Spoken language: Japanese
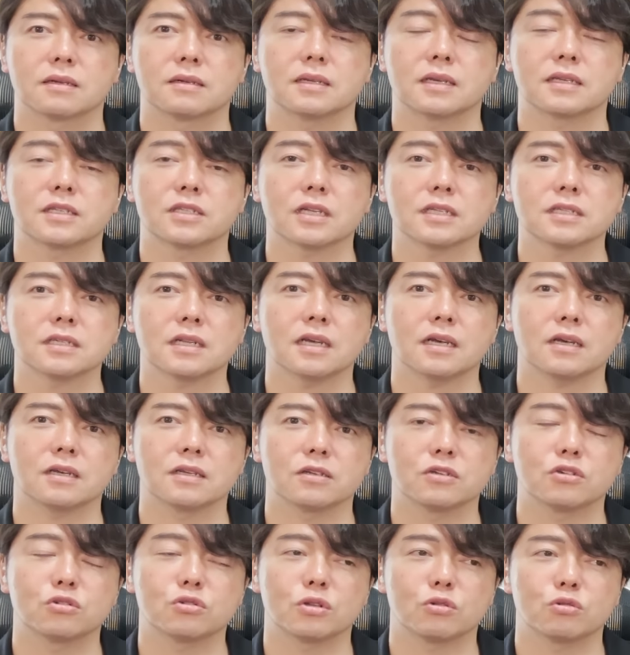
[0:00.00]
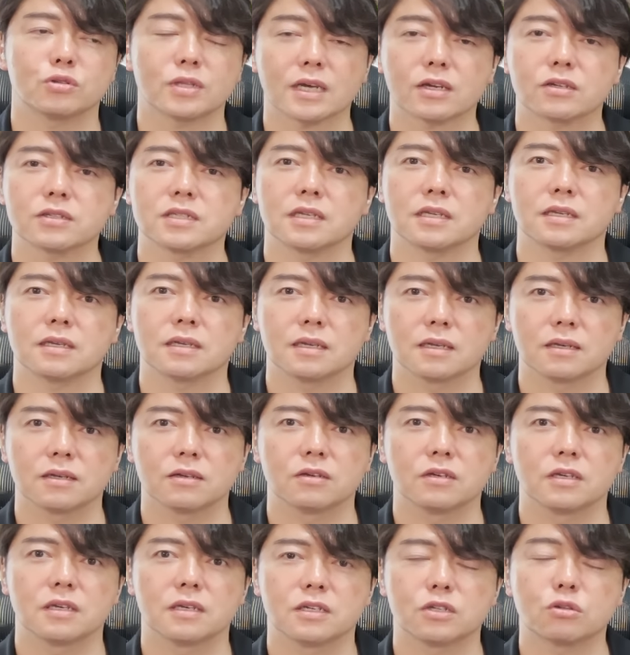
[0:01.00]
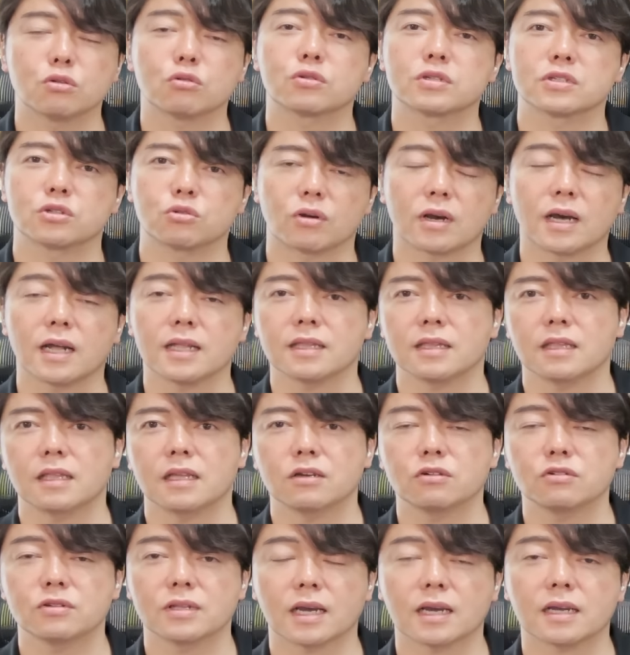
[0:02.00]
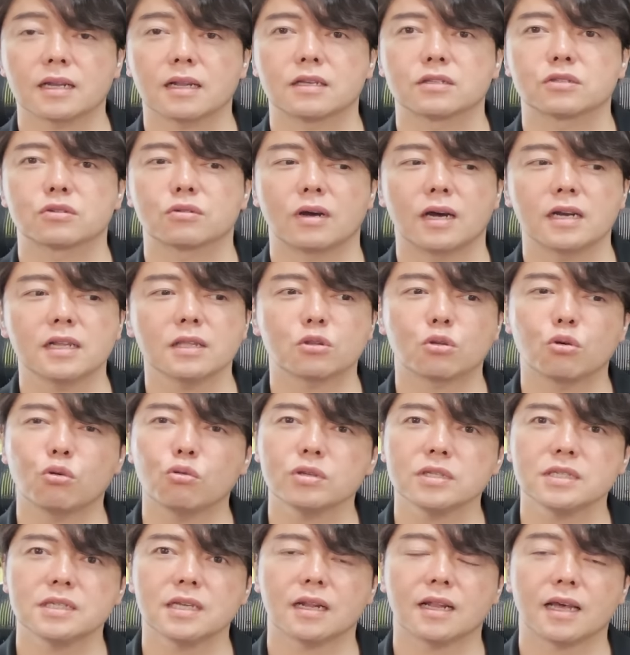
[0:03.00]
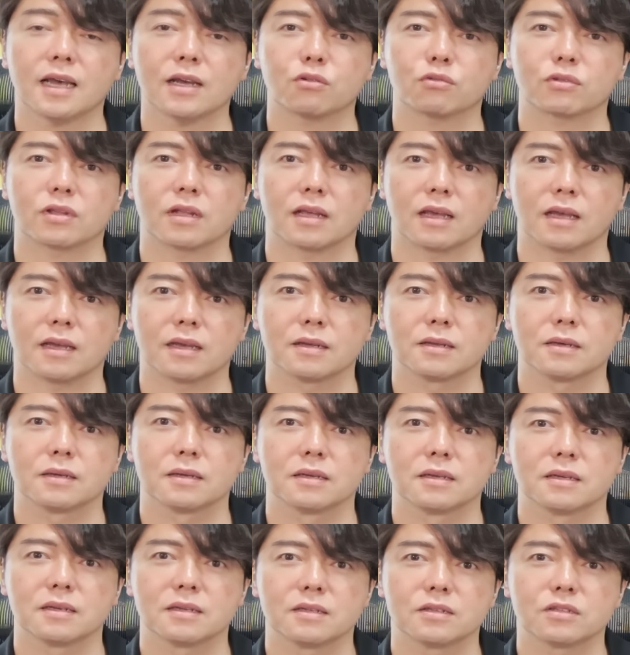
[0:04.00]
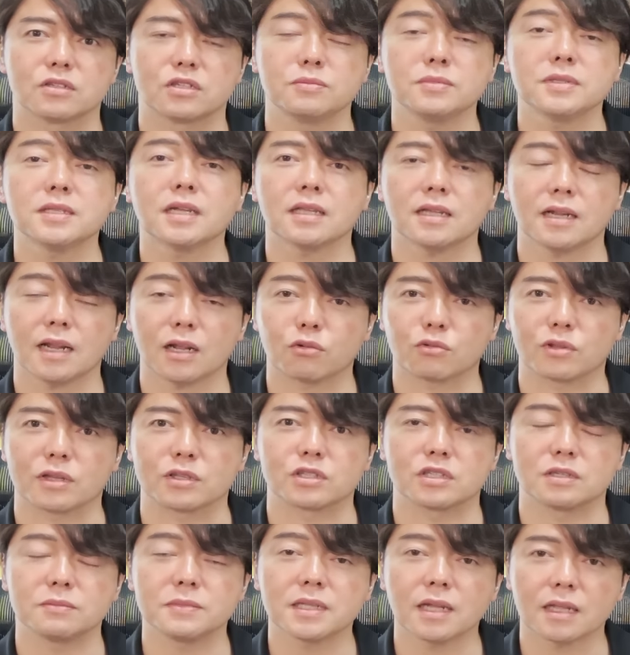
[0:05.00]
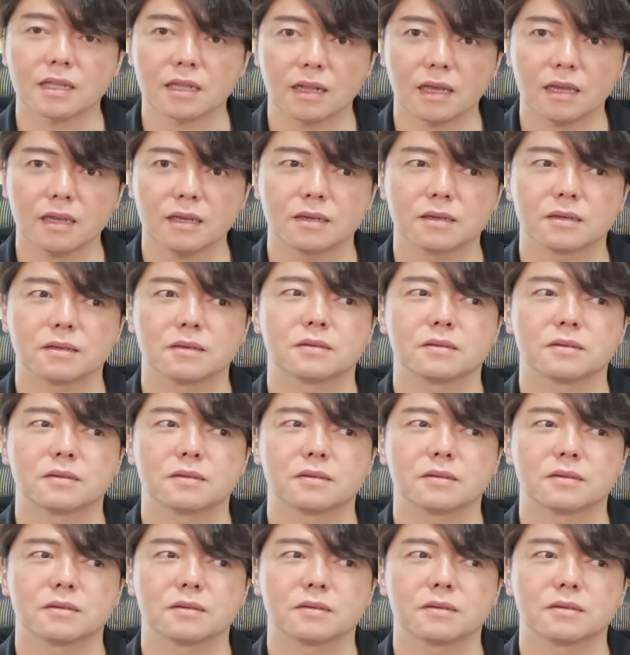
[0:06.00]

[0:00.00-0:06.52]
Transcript: で、ひたすら二口、一口と買って売るだけなんですよ。あれ投資じゃないのでね、積み立てなので積み立てね。